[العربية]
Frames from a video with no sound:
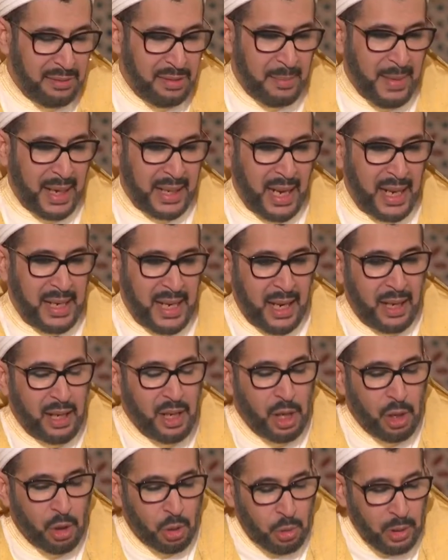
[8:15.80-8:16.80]
في مكانها
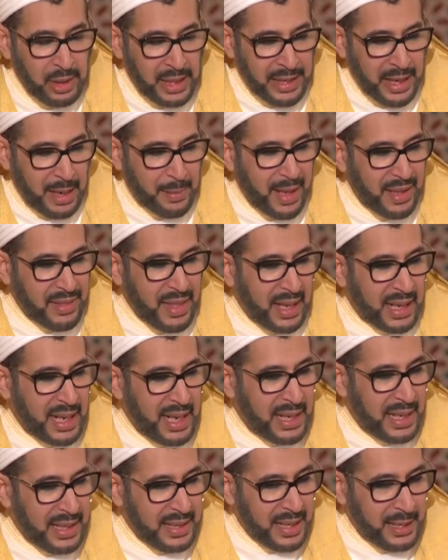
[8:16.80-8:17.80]
قل لنا ماذا
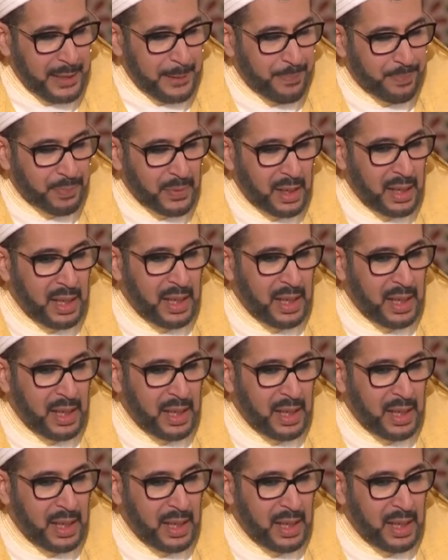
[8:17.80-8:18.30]
قال إذن